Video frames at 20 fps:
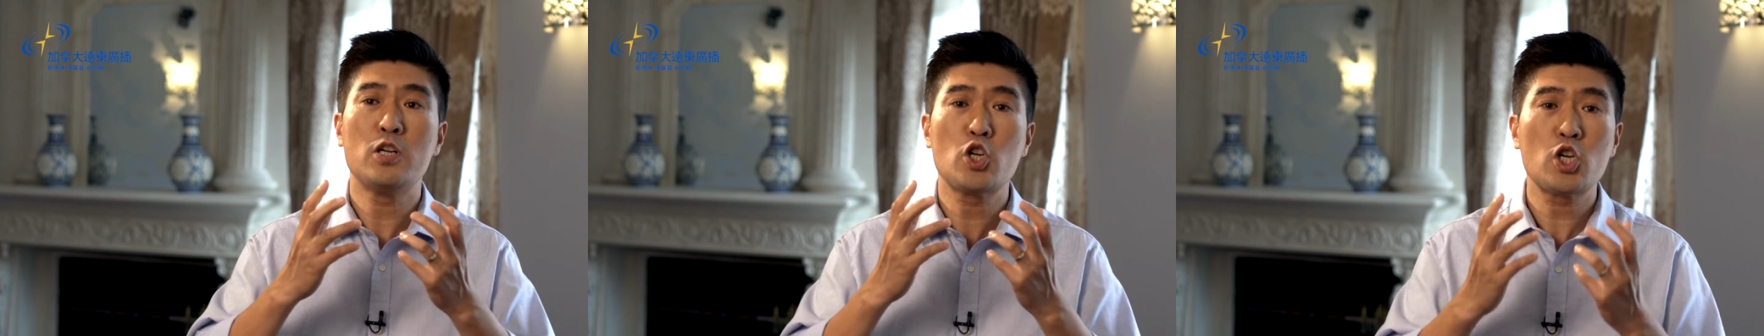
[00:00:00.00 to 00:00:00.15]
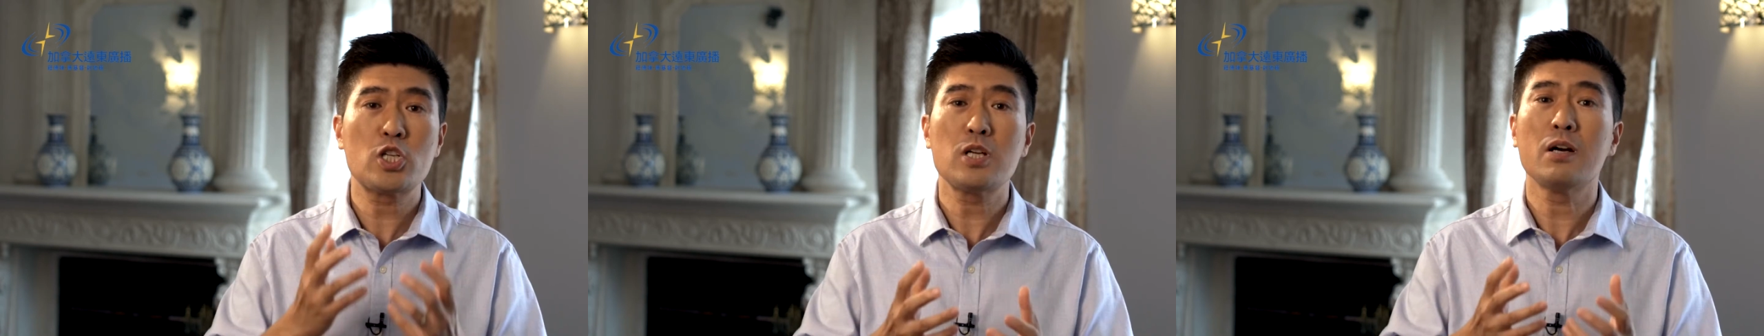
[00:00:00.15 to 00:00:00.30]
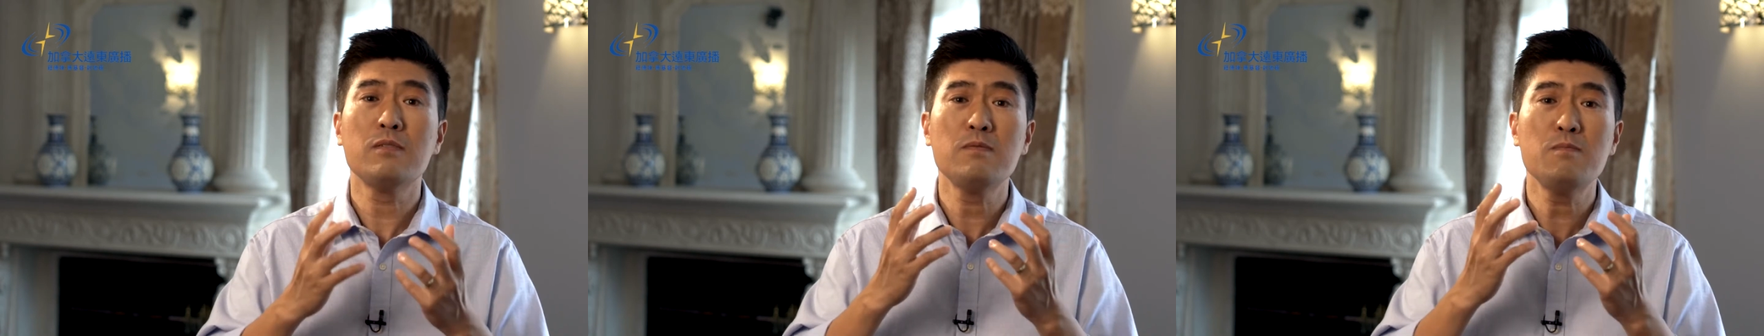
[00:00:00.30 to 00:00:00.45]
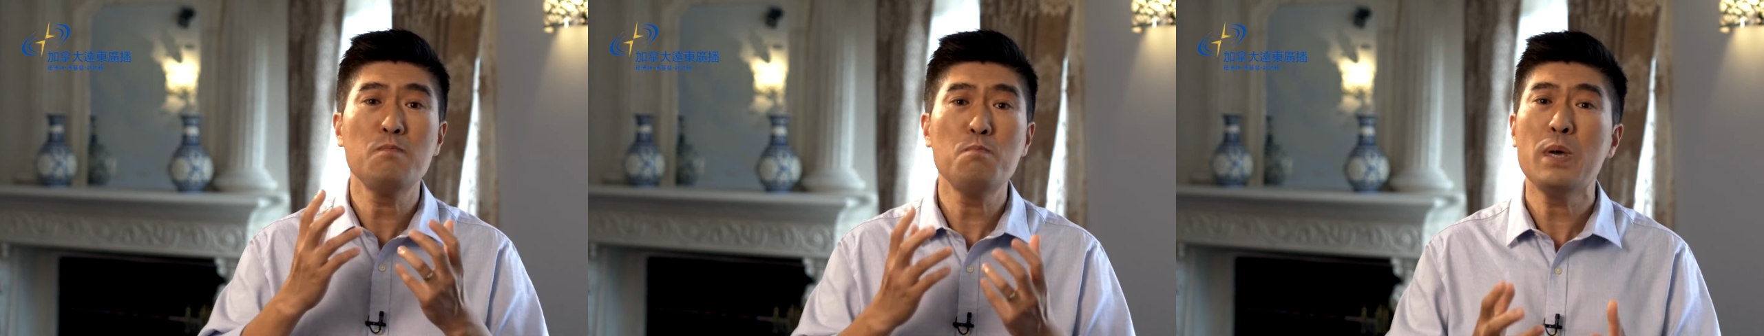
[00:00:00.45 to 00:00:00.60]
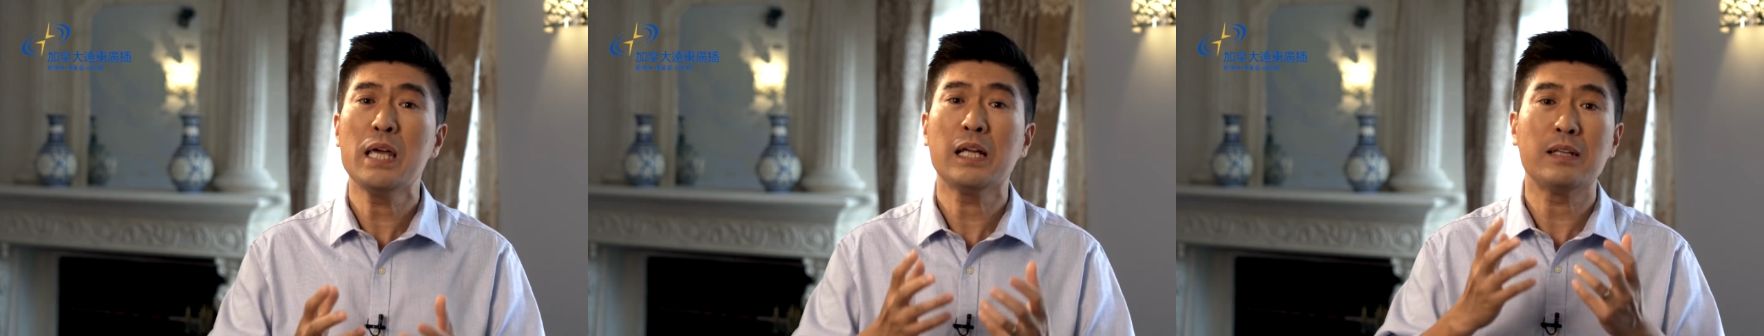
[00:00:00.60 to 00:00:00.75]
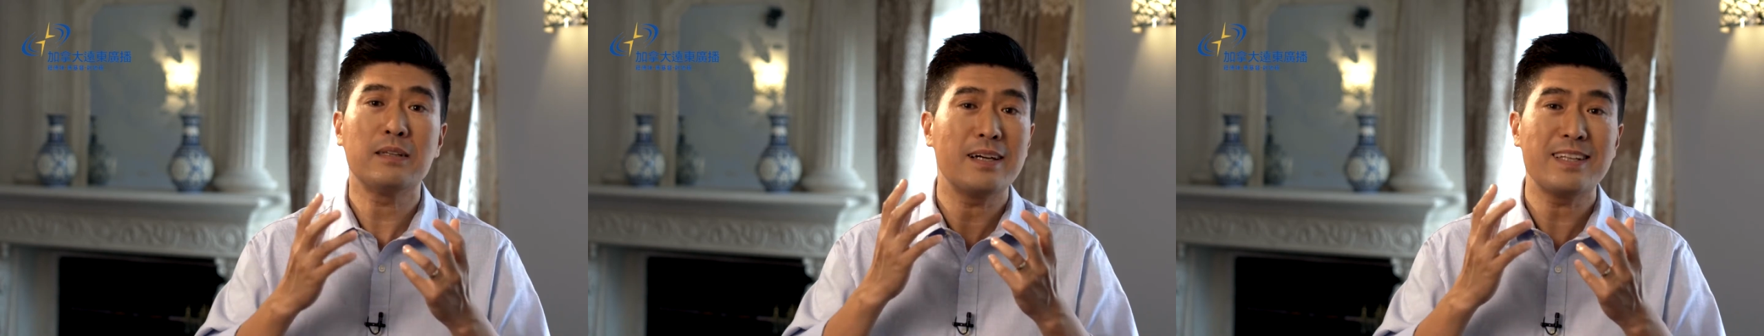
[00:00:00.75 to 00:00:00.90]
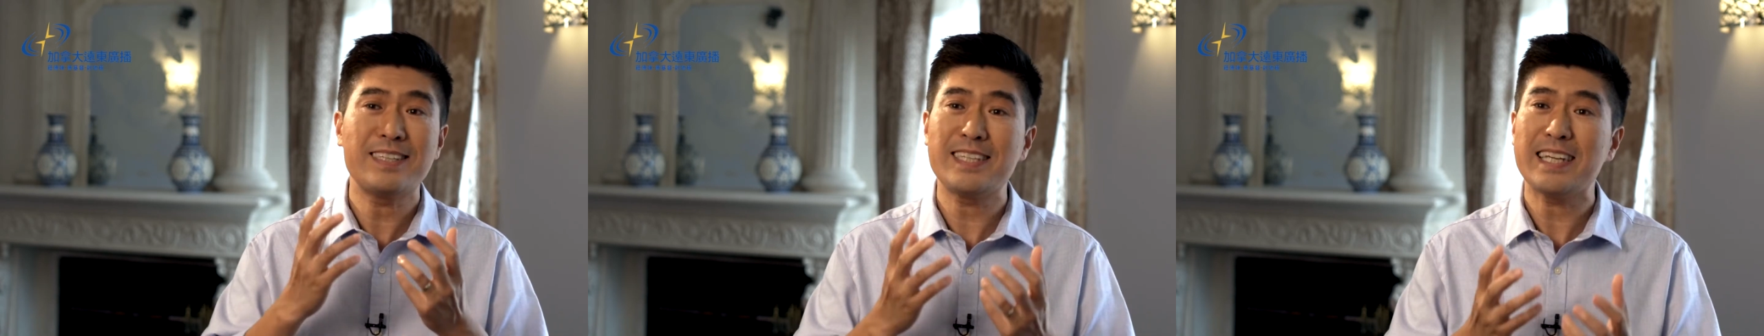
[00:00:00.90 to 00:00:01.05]
生命
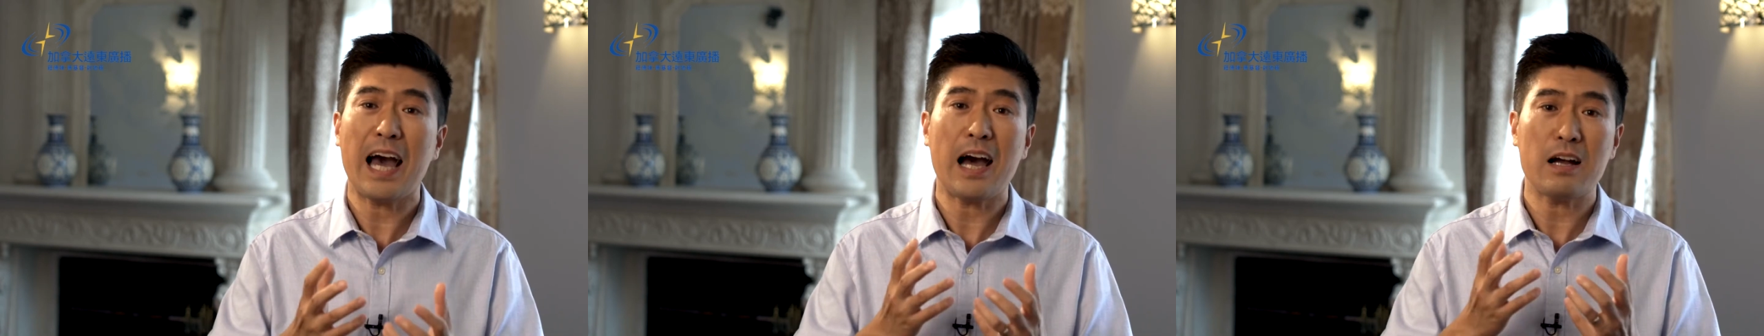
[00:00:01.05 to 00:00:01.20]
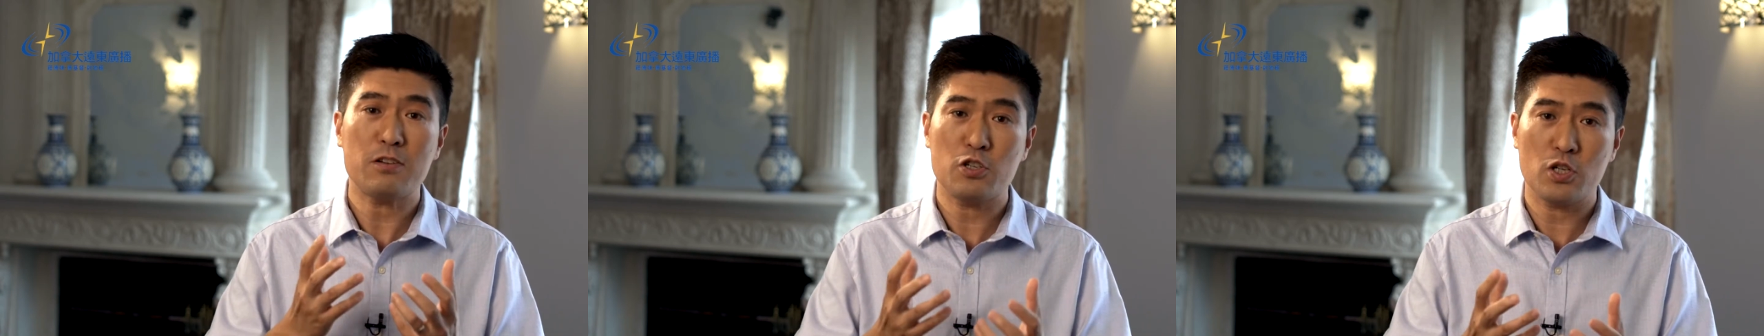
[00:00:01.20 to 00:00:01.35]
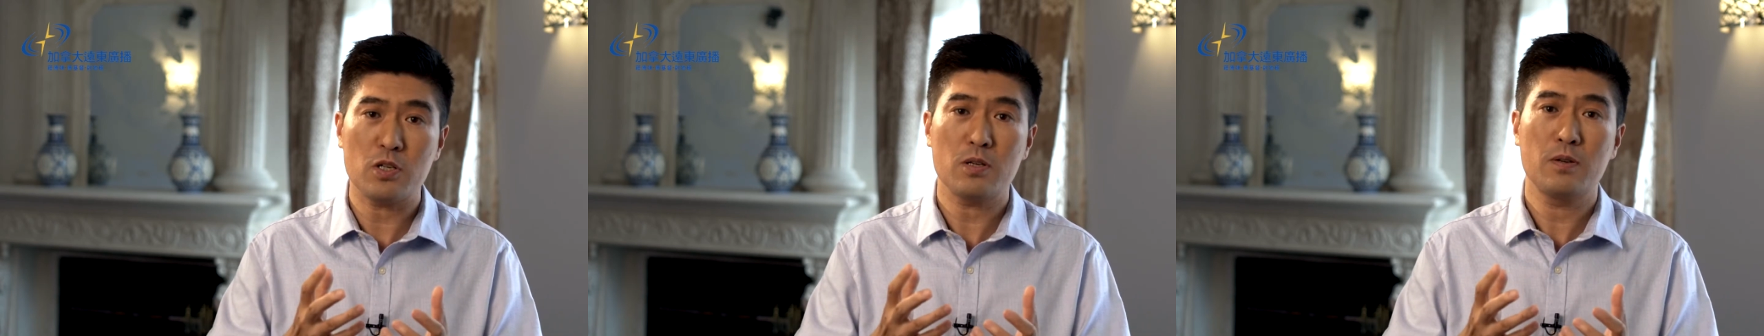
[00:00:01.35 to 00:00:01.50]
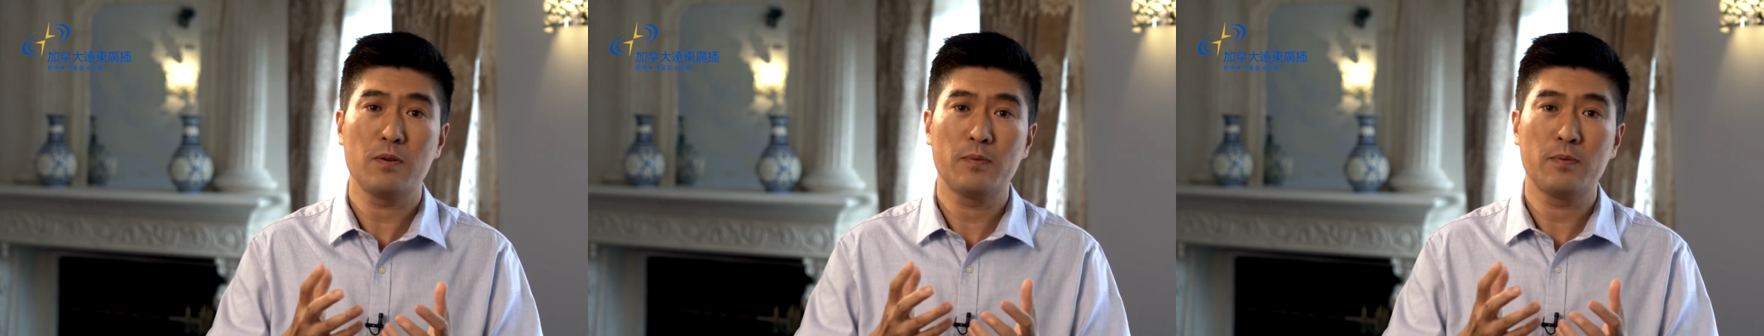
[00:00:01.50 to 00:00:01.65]
的价值。